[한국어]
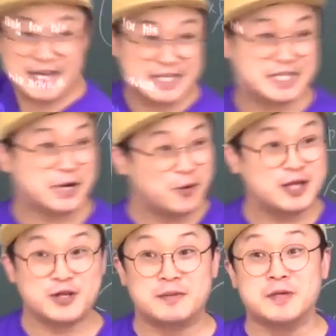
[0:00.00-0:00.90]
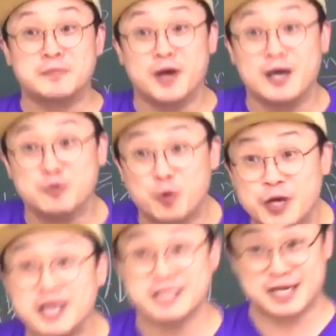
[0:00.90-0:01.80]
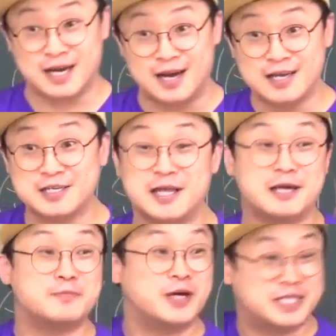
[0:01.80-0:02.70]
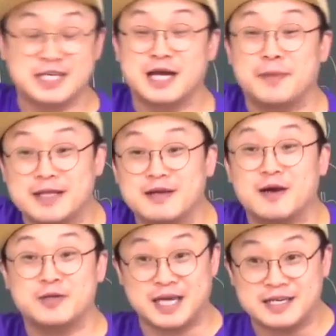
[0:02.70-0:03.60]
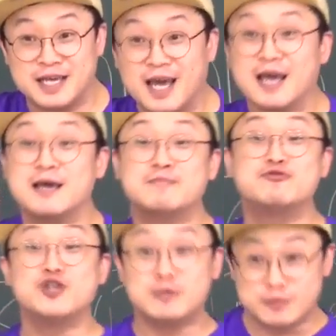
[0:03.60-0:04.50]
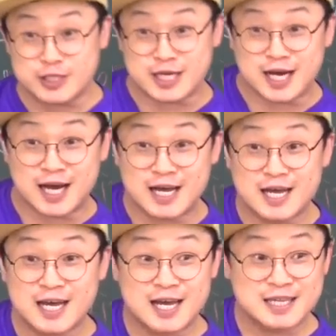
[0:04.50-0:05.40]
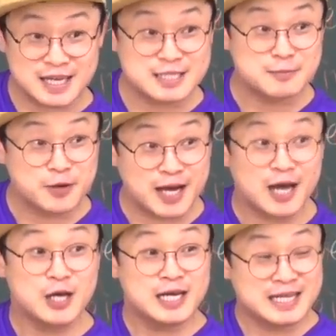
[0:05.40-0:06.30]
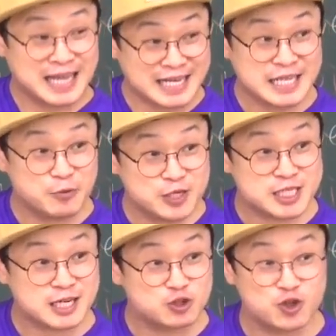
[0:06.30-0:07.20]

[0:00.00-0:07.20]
ing니까 원래 들어면 뭐야? 노잉이잖아. 근데 이건 뭐야? 지금까지 봤던 거하고 다른 게 부정문이잖아. 따라서 뭐야? 낫의 위치가